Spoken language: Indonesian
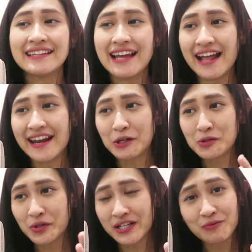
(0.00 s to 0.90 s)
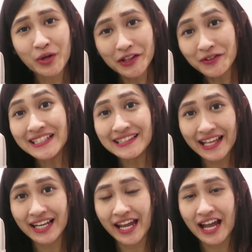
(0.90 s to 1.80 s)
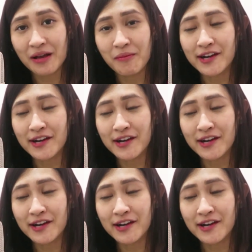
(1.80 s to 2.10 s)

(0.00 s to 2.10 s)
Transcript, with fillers: dan aku suka semuanya itu detail ya.